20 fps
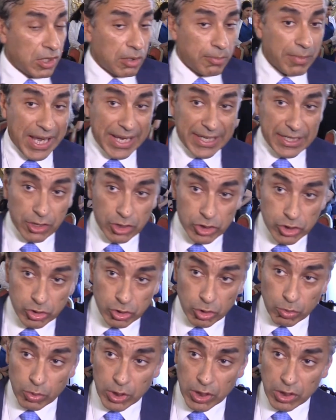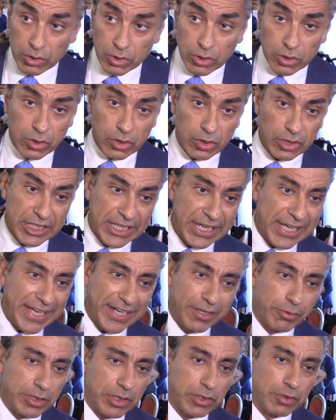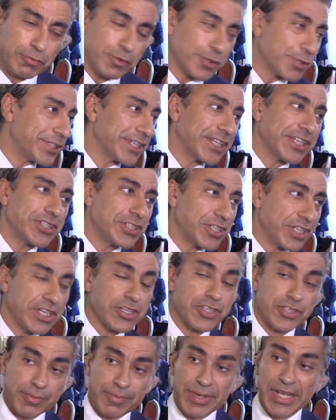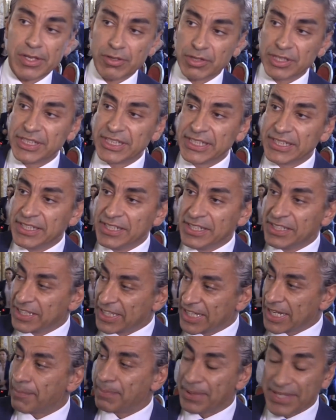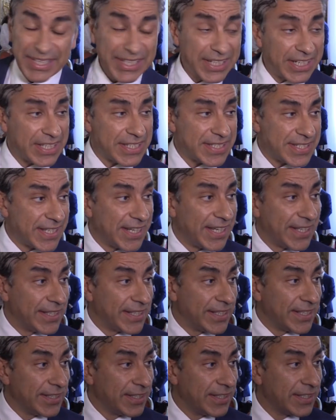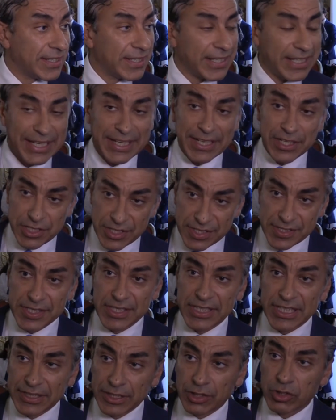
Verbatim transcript: Ma il nostro ruolo, che è quello forse che ci riesce meglio, è di capire le aziende e la necessità di